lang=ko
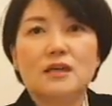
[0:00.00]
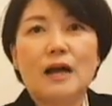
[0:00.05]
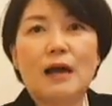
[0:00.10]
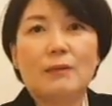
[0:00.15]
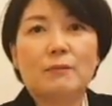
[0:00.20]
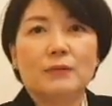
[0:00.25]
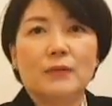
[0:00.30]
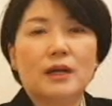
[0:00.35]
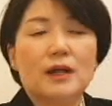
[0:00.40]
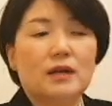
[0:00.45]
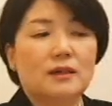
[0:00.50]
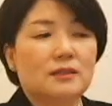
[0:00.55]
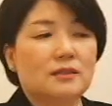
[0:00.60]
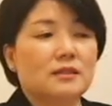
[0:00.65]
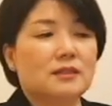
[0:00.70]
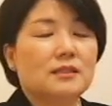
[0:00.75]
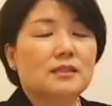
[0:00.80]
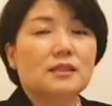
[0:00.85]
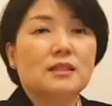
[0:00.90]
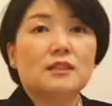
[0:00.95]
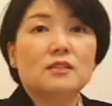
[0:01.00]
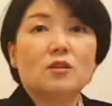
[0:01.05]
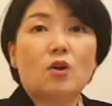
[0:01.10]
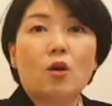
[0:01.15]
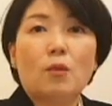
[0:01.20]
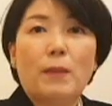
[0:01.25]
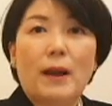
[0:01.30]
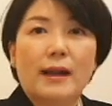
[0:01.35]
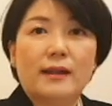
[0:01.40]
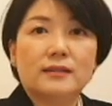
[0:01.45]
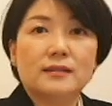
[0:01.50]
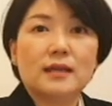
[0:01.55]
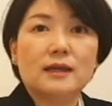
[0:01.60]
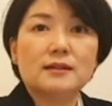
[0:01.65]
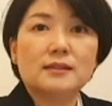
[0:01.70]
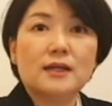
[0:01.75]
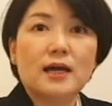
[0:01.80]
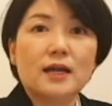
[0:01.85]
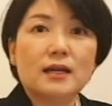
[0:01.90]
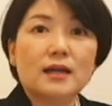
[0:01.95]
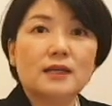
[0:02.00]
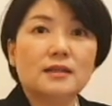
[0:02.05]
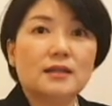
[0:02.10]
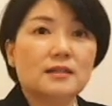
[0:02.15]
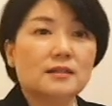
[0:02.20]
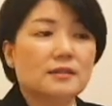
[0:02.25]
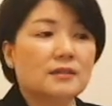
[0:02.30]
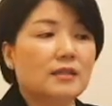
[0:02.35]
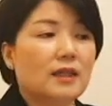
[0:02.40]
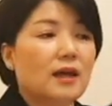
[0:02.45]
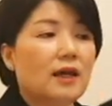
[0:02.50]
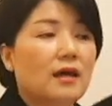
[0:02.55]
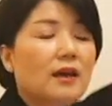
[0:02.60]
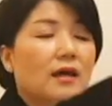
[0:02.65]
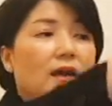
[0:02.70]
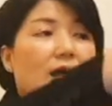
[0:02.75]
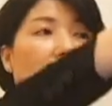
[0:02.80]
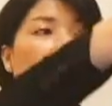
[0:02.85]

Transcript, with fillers: 감각들이 더 발달을 하게 되는데